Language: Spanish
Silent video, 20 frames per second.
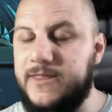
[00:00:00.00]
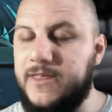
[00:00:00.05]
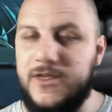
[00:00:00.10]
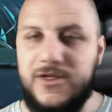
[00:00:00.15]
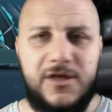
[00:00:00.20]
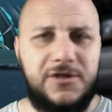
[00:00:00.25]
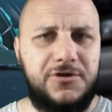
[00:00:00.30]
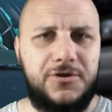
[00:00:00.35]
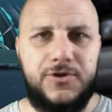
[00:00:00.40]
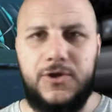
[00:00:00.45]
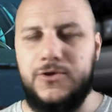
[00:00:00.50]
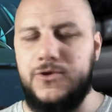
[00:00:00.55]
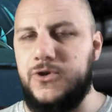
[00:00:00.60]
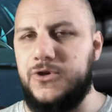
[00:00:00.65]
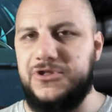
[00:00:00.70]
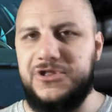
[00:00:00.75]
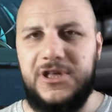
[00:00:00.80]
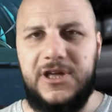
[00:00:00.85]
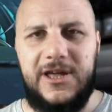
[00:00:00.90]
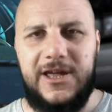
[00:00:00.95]
De Jason Todd
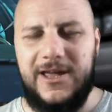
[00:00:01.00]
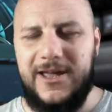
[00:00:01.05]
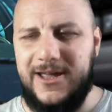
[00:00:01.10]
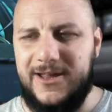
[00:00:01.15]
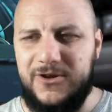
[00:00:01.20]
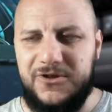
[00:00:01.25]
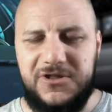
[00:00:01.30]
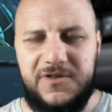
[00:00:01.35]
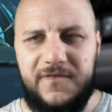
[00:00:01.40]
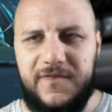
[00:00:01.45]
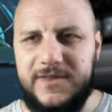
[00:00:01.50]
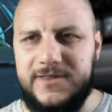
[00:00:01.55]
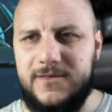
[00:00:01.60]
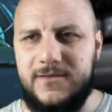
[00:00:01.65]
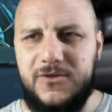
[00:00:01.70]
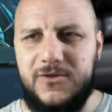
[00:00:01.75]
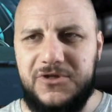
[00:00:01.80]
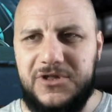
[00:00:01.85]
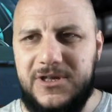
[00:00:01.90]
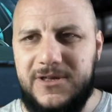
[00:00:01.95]
no se, no se,
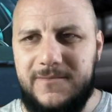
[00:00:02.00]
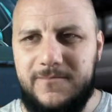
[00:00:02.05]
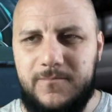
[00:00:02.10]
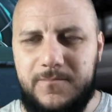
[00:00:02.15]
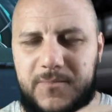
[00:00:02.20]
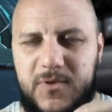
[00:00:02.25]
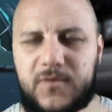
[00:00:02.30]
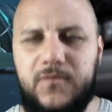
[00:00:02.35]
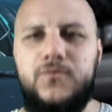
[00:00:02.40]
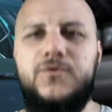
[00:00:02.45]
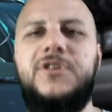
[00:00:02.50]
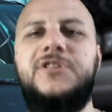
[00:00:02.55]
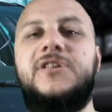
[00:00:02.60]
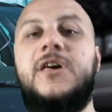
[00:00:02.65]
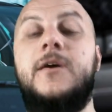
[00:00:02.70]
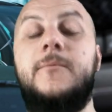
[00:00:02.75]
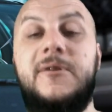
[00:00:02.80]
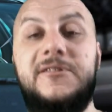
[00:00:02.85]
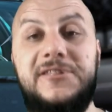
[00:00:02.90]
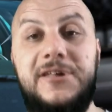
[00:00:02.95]
no se profundiza
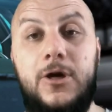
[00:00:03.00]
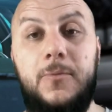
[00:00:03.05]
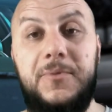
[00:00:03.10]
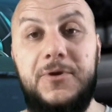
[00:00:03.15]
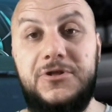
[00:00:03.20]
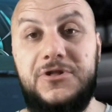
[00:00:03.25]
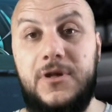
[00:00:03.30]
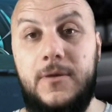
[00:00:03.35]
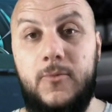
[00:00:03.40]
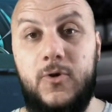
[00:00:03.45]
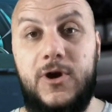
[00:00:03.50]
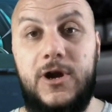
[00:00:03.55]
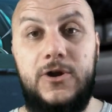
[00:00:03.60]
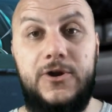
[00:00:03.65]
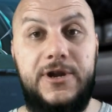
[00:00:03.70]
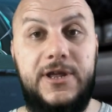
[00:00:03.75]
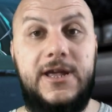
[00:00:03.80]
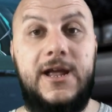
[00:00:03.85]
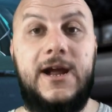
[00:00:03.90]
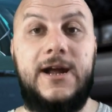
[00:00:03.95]
demasiado, pero sabemos que el
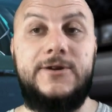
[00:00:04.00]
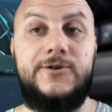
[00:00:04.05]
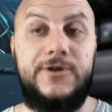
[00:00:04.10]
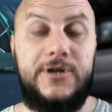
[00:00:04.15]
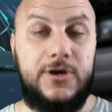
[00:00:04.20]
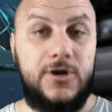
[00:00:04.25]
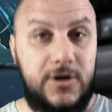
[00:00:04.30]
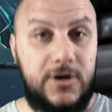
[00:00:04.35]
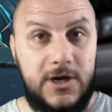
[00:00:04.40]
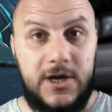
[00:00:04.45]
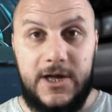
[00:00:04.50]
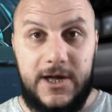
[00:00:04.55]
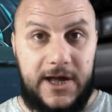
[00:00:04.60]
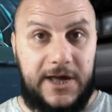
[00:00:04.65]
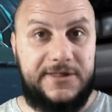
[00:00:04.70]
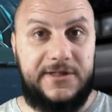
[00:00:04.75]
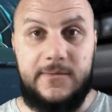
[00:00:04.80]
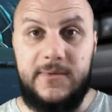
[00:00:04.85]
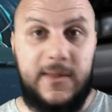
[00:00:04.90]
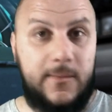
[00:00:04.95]
origen canónico
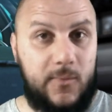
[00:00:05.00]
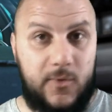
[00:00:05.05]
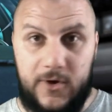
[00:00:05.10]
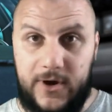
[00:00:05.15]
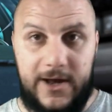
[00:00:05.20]
es el mismo.